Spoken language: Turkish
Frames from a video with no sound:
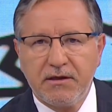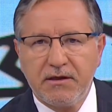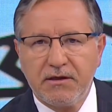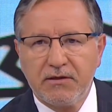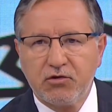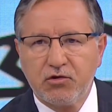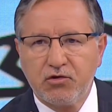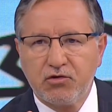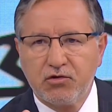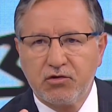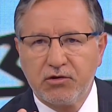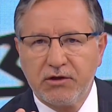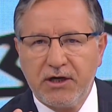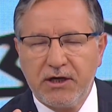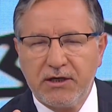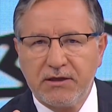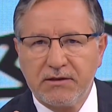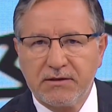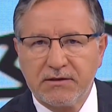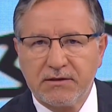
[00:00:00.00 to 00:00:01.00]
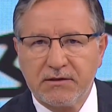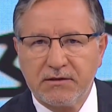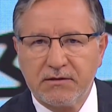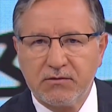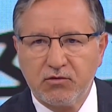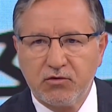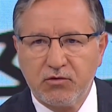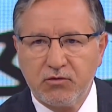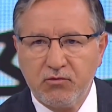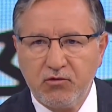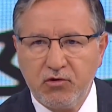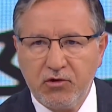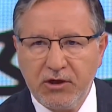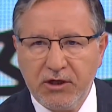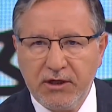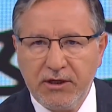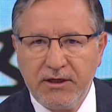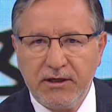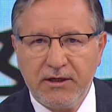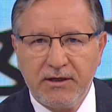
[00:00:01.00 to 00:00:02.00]
çocuklarınızın durumuyla
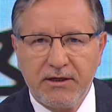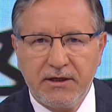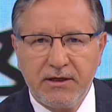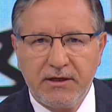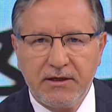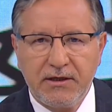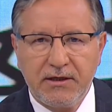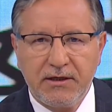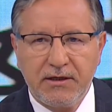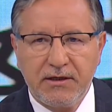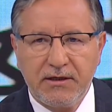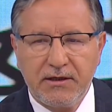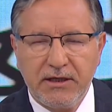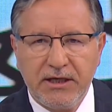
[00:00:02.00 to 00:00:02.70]
ilgili,